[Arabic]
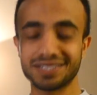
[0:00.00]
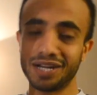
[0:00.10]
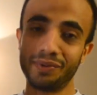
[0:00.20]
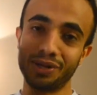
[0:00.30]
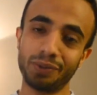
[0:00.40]

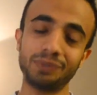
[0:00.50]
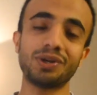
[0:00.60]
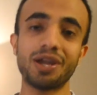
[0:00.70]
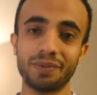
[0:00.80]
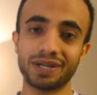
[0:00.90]
السلام عليكم ورحمة
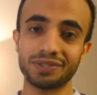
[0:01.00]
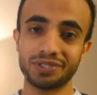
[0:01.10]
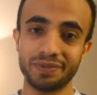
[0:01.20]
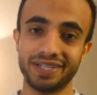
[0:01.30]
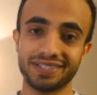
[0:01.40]
الله وبركاته
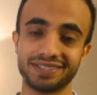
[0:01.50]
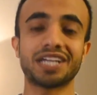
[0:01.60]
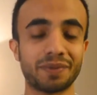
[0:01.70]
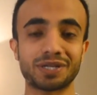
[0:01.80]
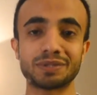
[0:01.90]
جميعا،
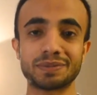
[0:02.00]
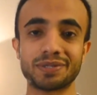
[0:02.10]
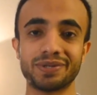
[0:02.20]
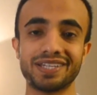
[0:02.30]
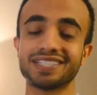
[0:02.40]
شو اخباركم شو
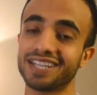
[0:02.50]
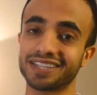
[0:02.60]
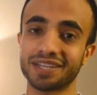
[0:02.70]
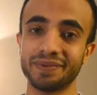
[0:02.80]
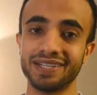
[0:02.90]
مسويين؟ ان شاء
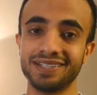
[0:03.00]
الله طيبين؟